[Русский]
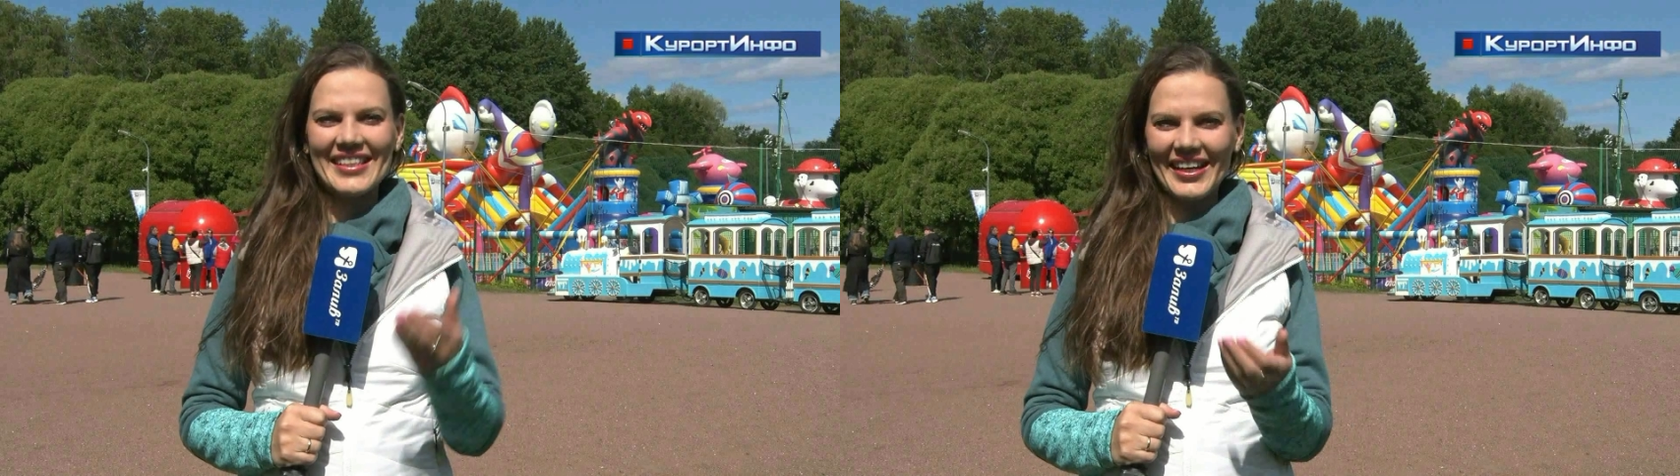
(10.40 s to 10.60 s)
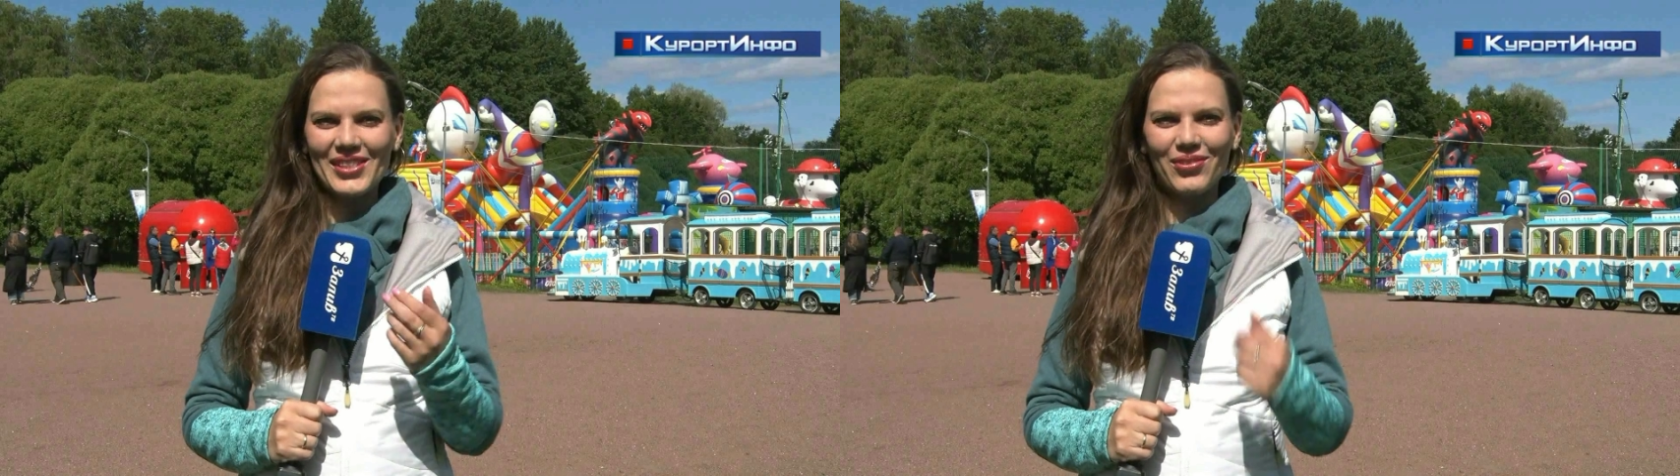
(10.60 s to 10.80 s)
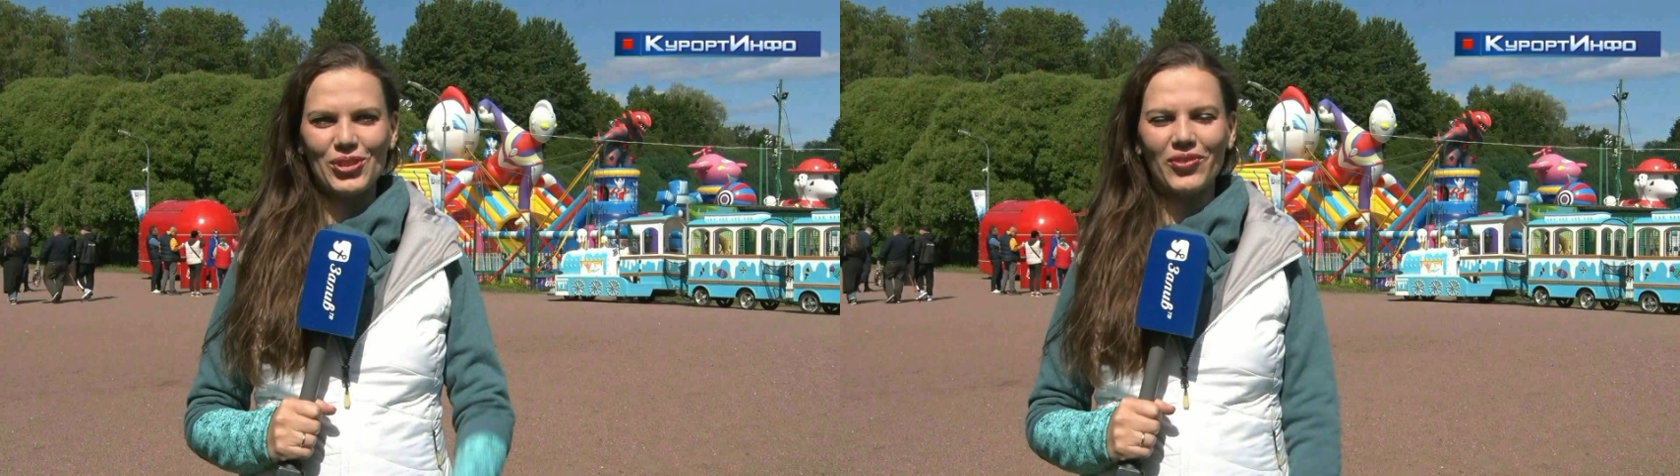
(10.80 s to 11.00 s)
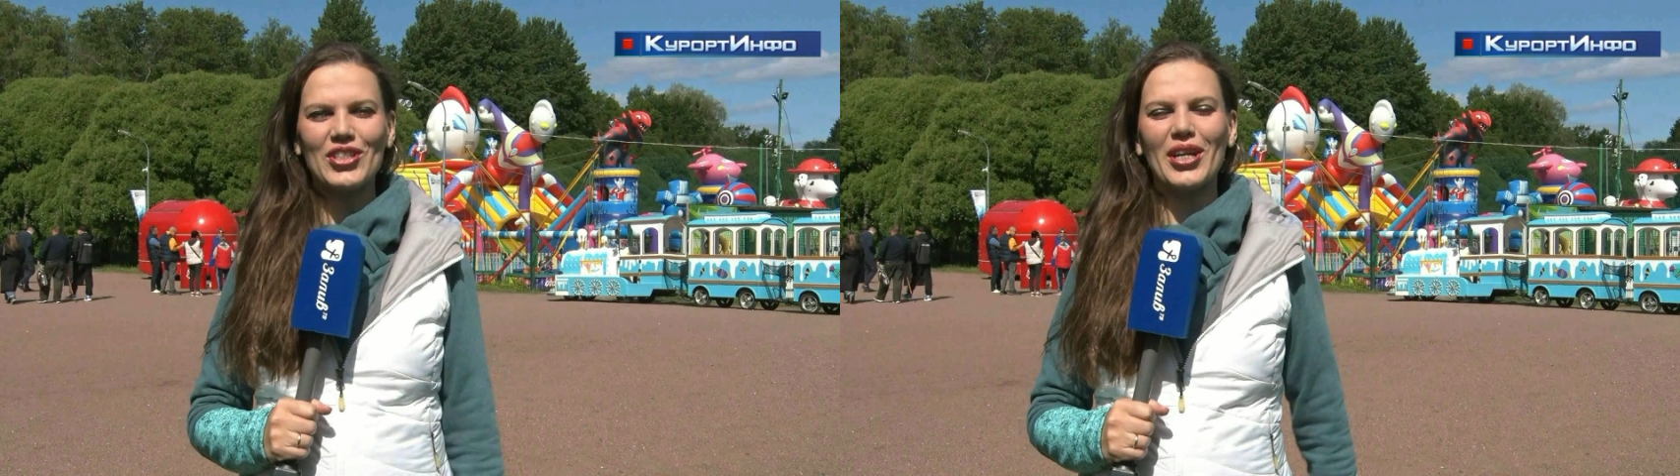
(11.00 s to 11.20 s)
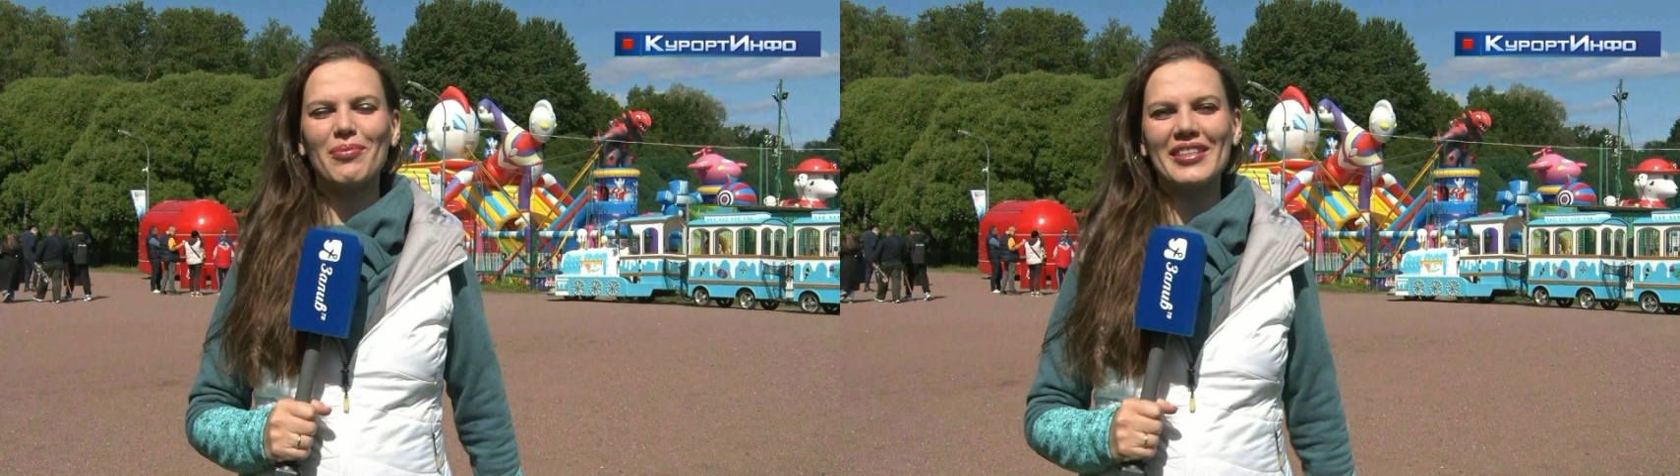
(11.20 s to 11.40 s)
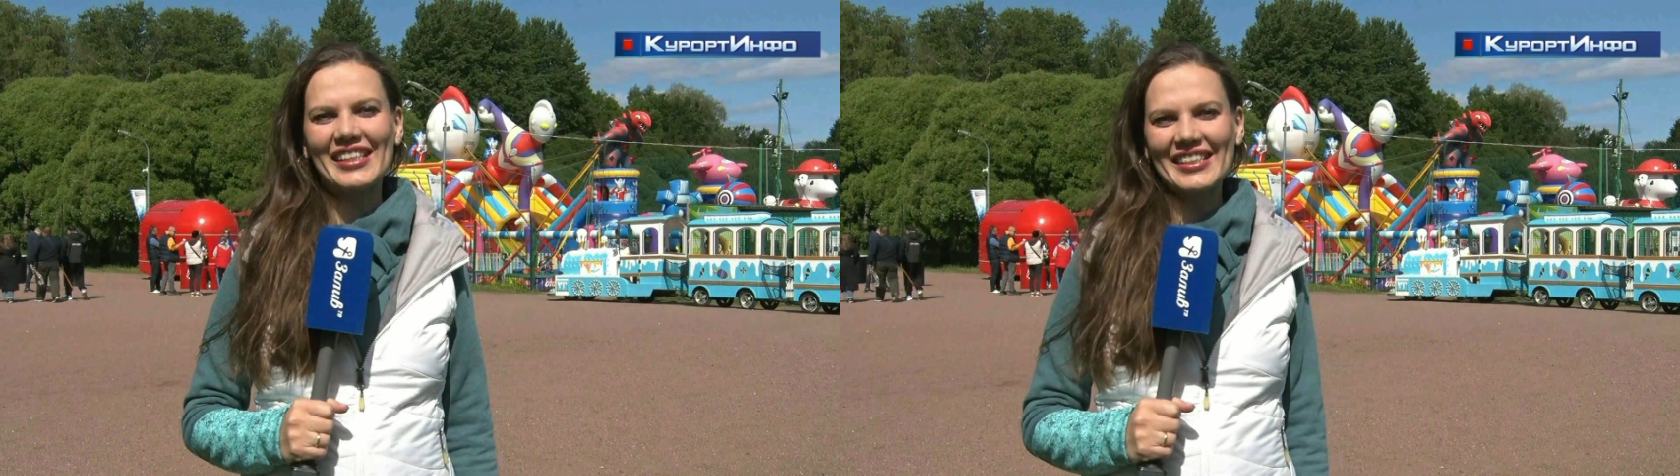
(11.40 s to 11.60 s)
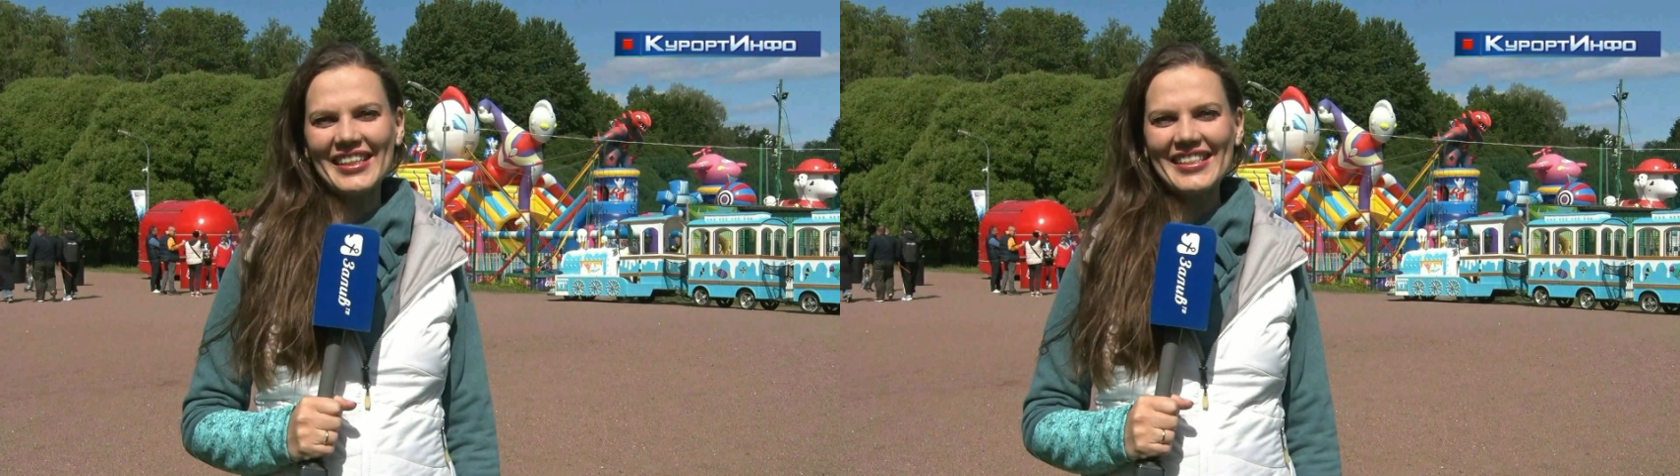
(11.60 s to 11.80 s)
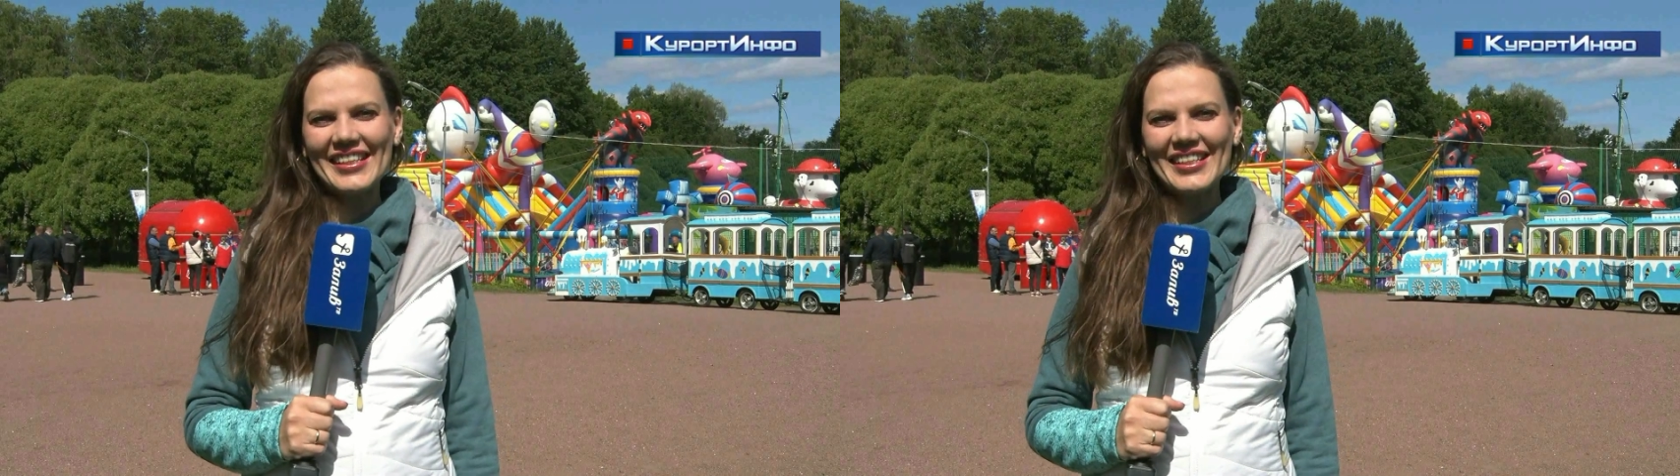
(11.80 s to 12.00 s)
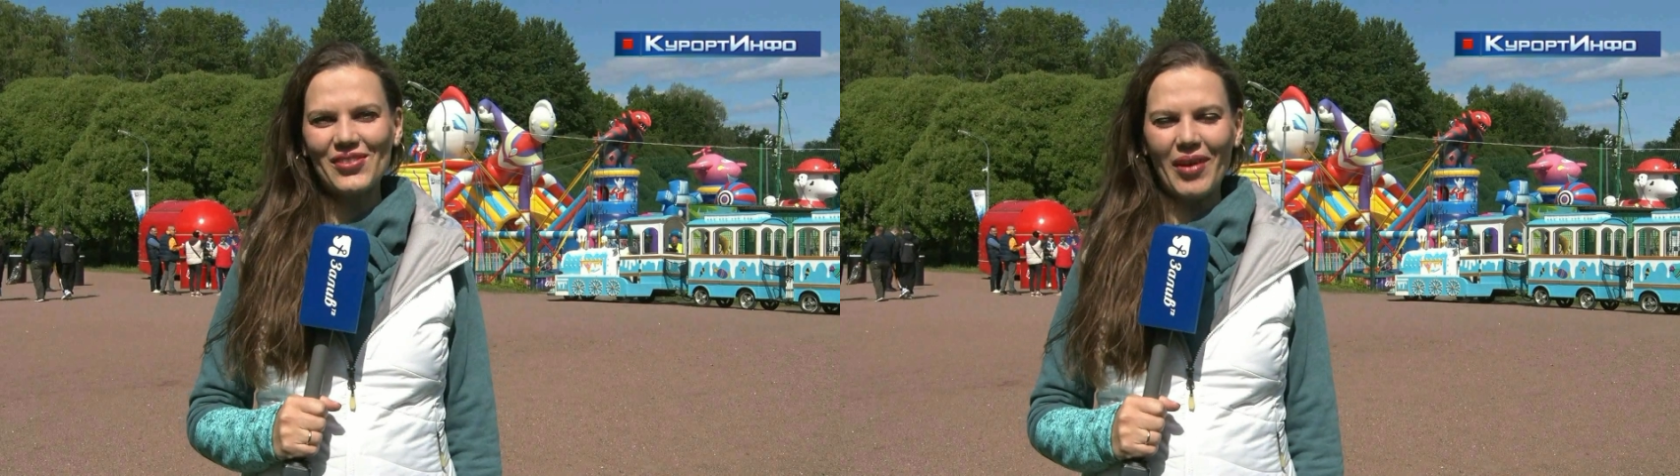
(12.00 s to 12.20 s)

Здравствуйте, уважаемые телезрители!